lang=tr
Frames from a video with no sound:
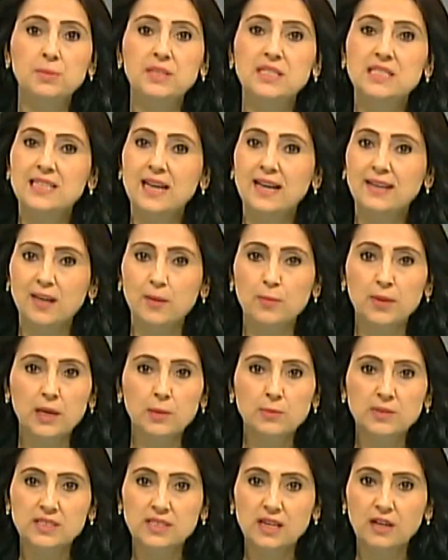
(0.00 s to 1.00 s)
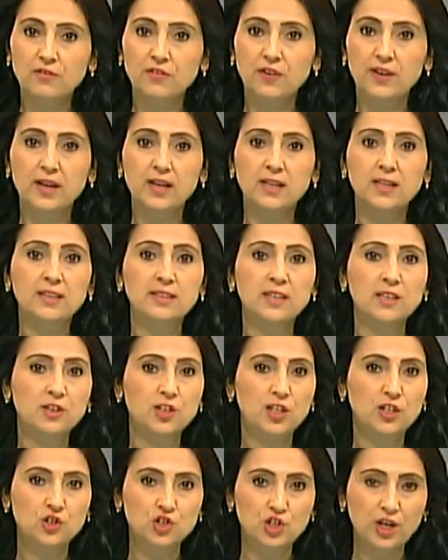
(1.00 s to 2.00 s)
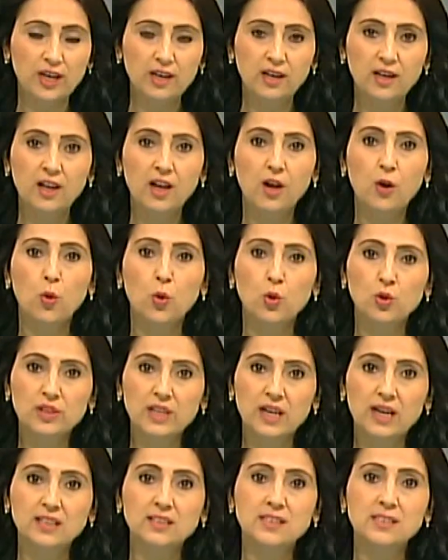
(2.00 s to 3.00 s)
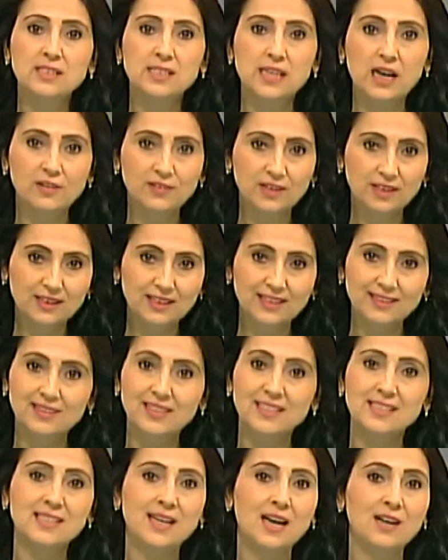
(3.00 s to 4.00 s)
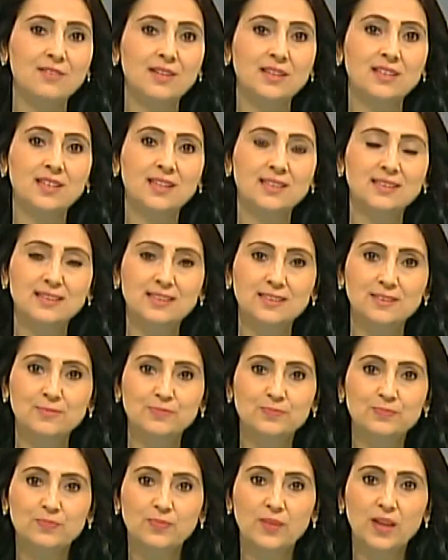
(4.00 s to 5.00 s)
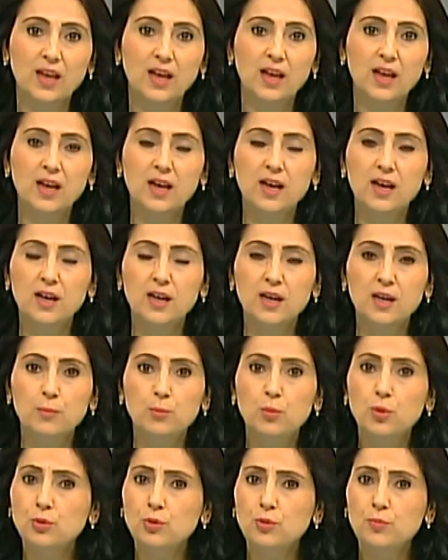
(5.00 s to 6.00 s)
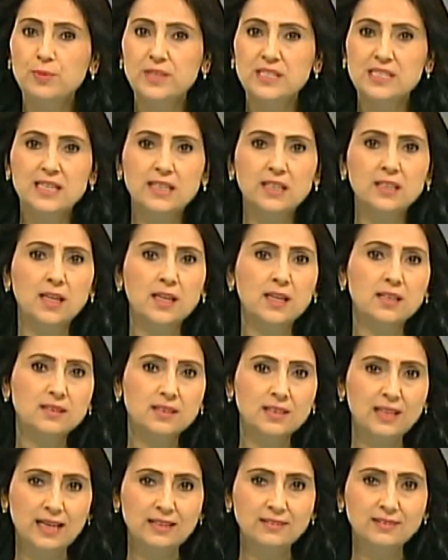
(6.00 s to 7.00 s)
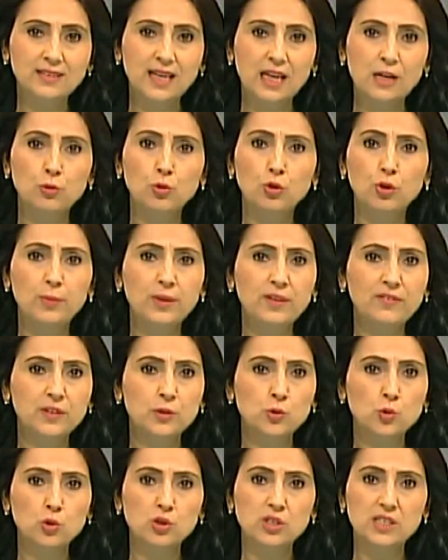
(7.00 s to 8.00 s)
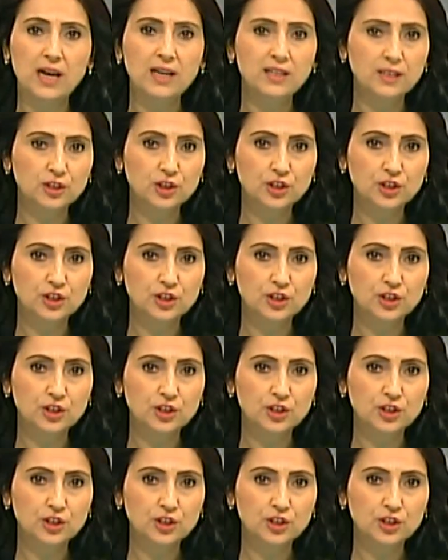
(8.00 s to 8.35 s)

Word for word: Bizler emeğimizden feragat ettikçe onlar servetlerine servet kattı. Bugün bizlere dayatılan ekonomik ve sosyal